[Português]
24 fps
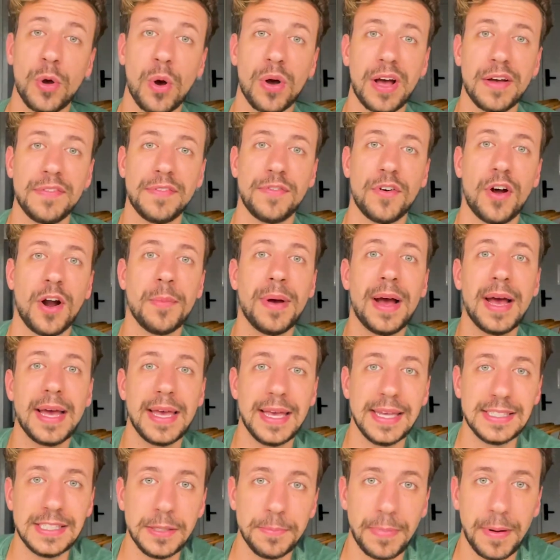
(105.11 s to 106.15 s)
qualquer forma,
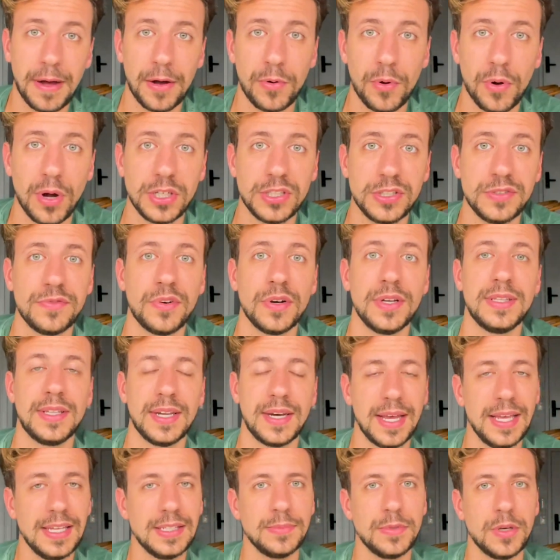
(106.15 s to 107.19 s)
esse pacote foi R$
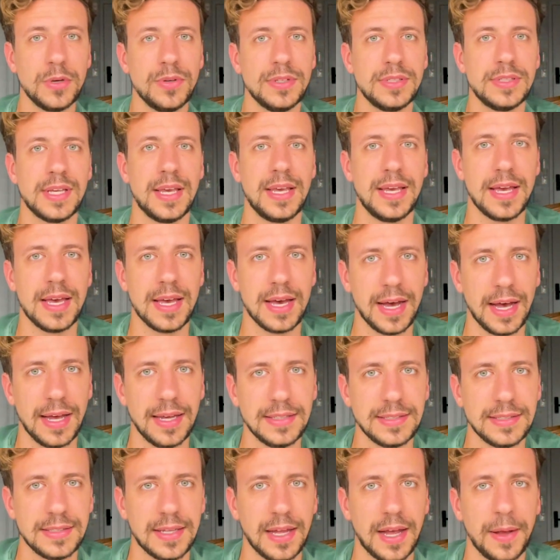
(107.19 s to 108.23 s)

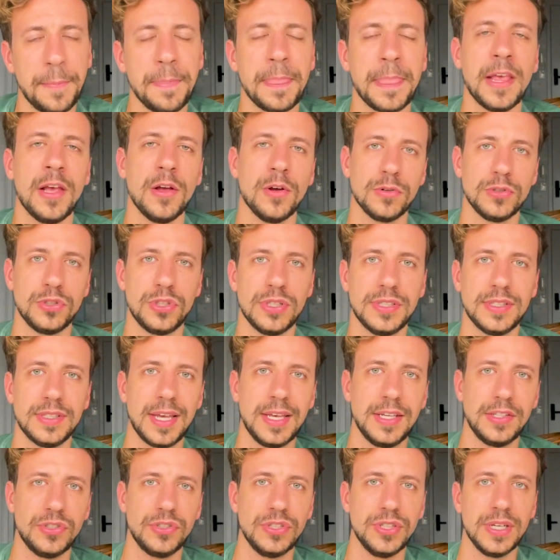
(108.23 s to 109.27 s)
3.100, tá? O de
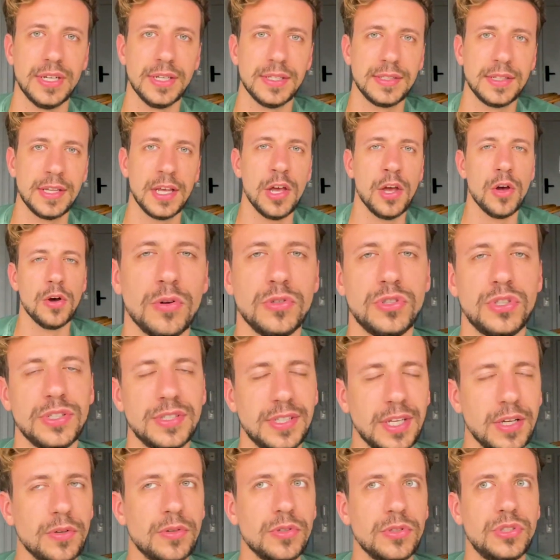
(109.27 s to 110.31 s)
seis dias. O de
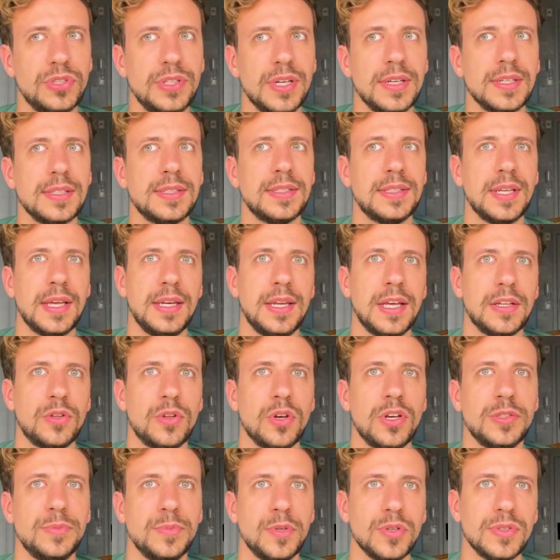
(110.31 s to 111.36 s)
cinco dias seria
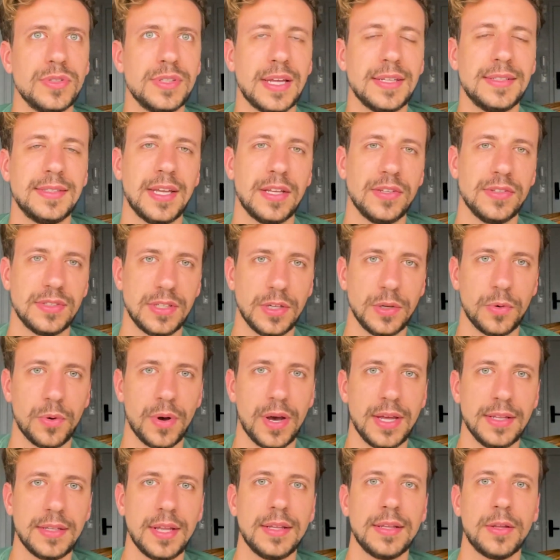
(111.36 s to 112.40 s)

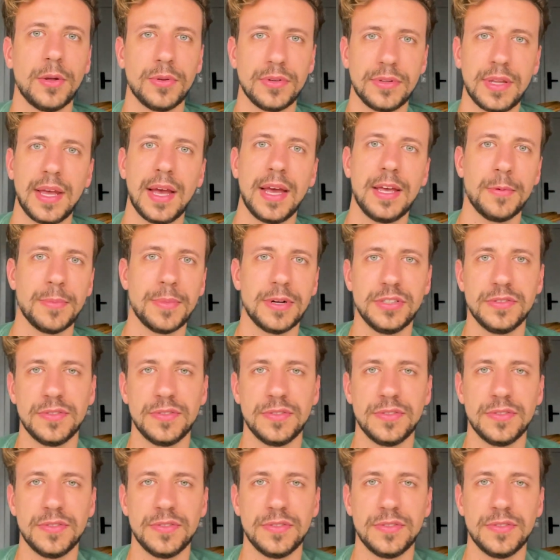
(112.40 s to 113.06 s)
2.750, então tem aí uma